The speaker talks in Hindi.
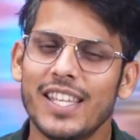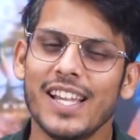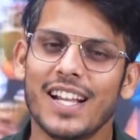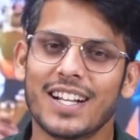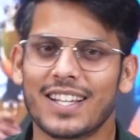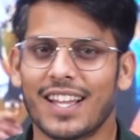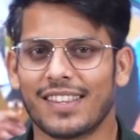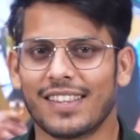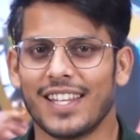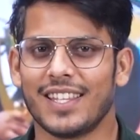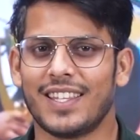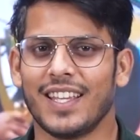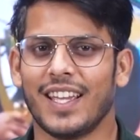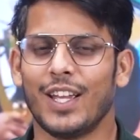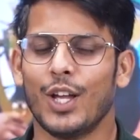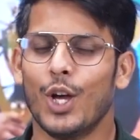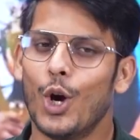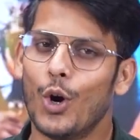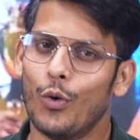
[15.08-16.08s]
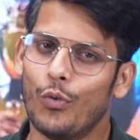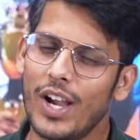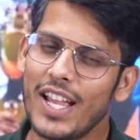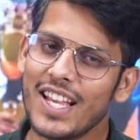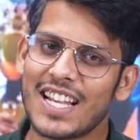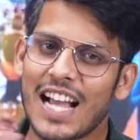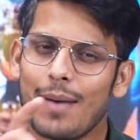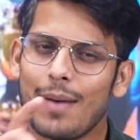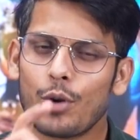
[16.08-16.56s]
किया करते थे वही
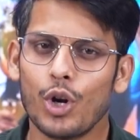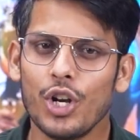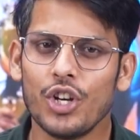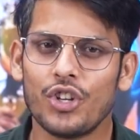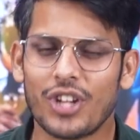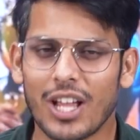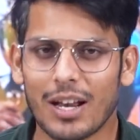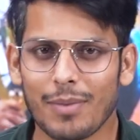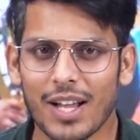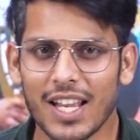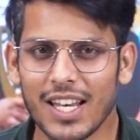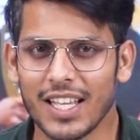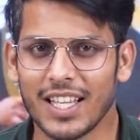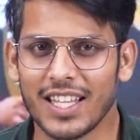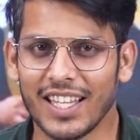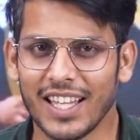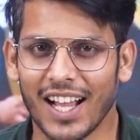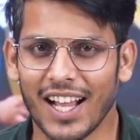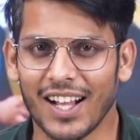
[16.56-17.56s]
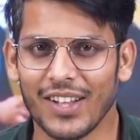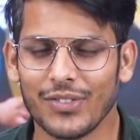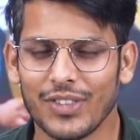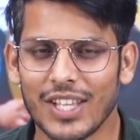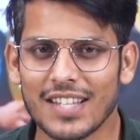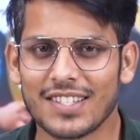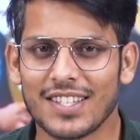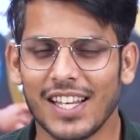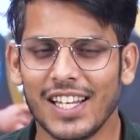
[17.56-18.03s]
काम रोहित शर्मा ने किया
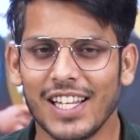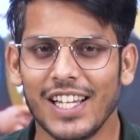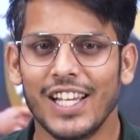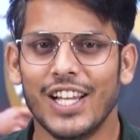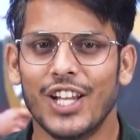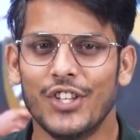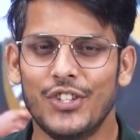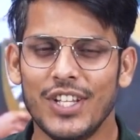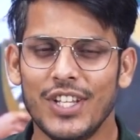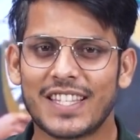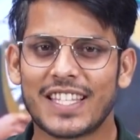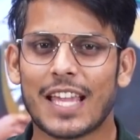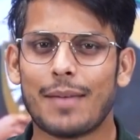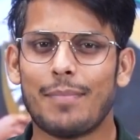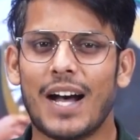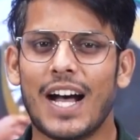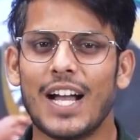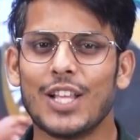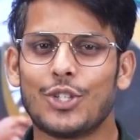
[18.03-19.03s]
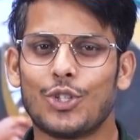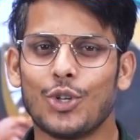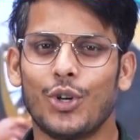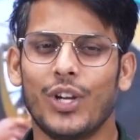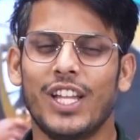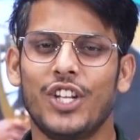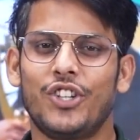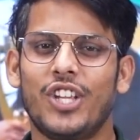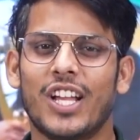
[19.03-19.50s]
दरअसल जीत के बाद जो
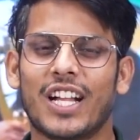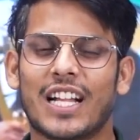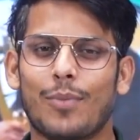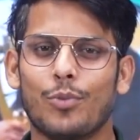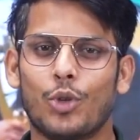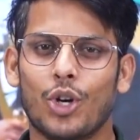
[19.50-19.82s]
एशिया कप